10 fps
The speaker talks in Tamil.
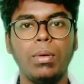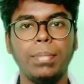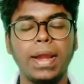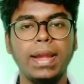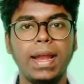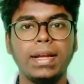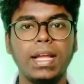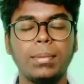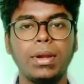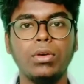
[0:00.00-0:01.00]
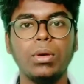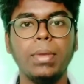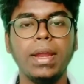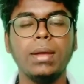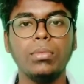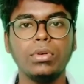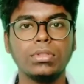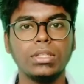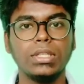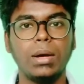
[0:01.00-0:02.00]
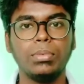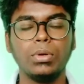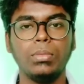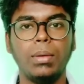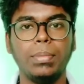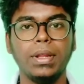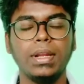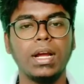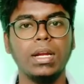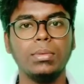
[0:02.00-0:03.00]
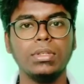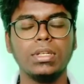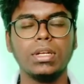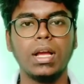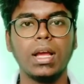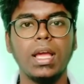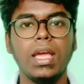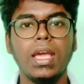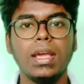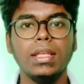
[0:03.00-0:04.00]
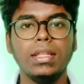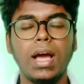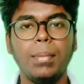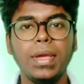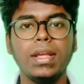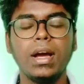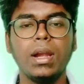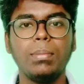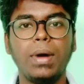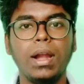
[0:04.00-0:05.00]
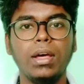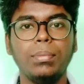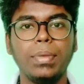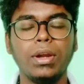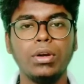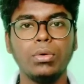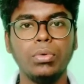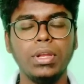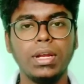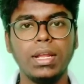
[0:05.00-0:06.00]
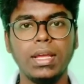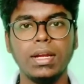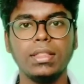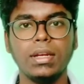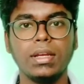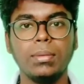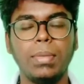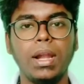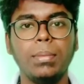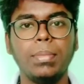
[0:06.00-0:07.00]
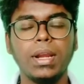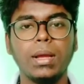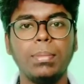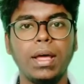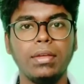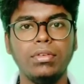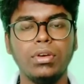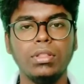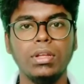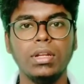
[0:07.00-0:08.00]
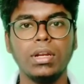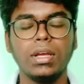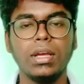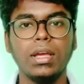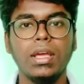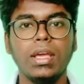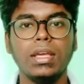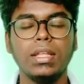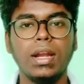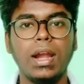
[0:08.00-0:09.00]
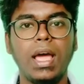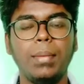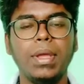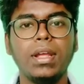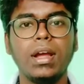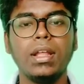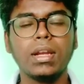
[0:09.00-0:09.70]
பிரெயினை அட்டாக் பண்ணி அவங்களுக்கு பிரெயினை முழுசா சாப்பிடும் அப்படின்னு கண்டுபிடிச்சிருக்காங்க இது அமெரிக்கால பல பேருடைய உயிர்களை எடுத்திருக்கு பல பேருக்கு பரவியும் இருந்துட்டு இருக்கு இதனால அமெரிக்கால